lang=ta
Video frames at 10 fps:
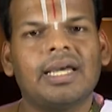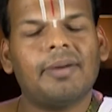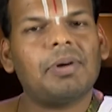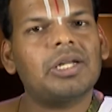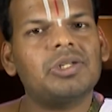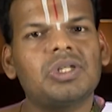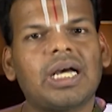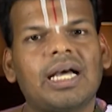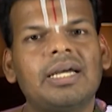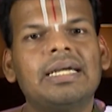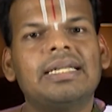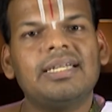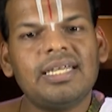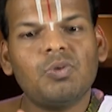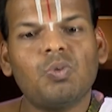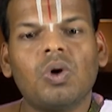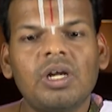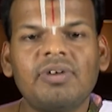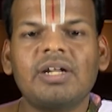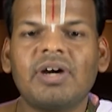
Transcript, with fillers: இப்போ அர்ஜுனா நீ ஒருவன்